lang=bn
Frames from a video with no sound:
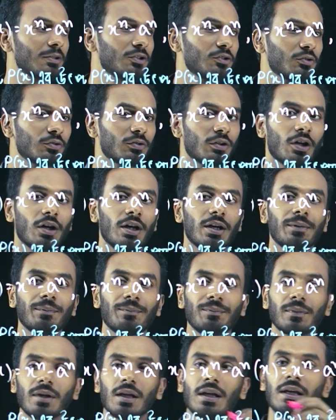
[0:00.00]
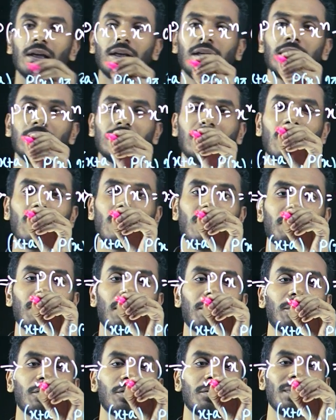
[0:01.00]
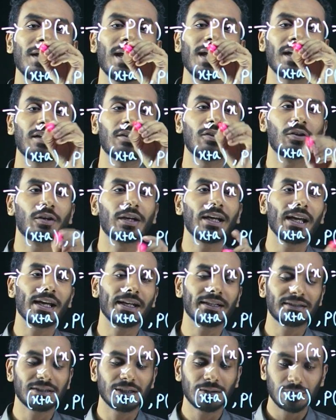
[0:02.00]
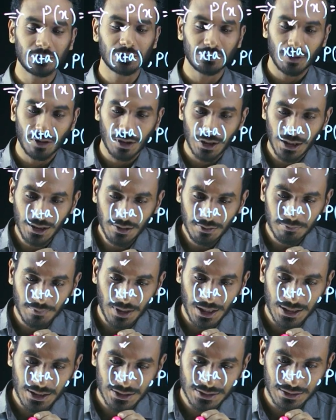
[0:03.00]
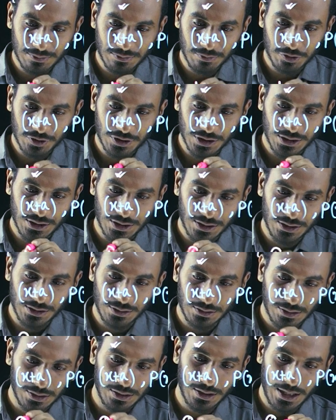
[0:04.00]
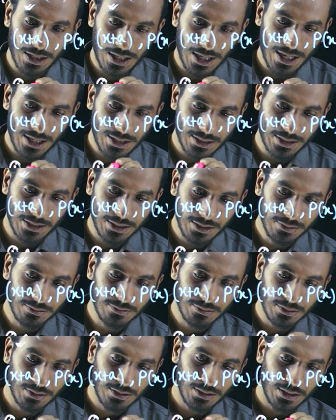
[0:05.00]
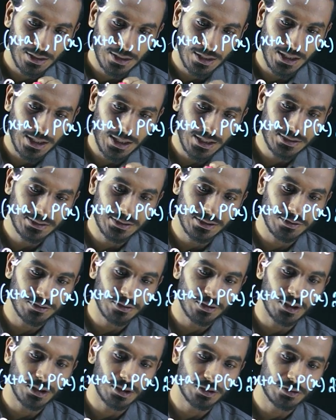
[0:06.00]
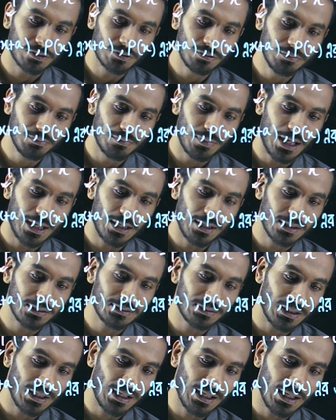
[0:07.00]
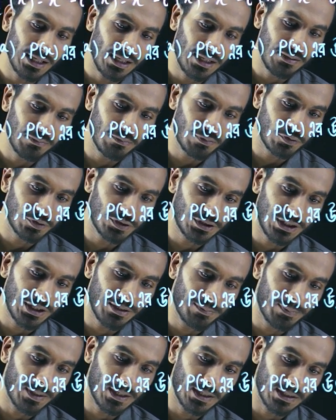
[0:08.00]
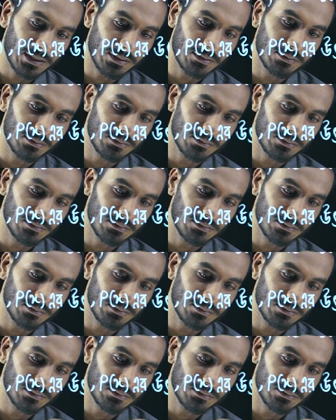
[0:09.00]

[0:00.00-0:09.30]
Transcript: সমান শূন্য হয় তাহলে আমরা প্রথমে এক নঙে এ এর স্থলে মাইনাস এ বসিয়ে দেখি তাহলে একে এক্স ইজুগাল টু মাইনাস এ বসিয়ে পাই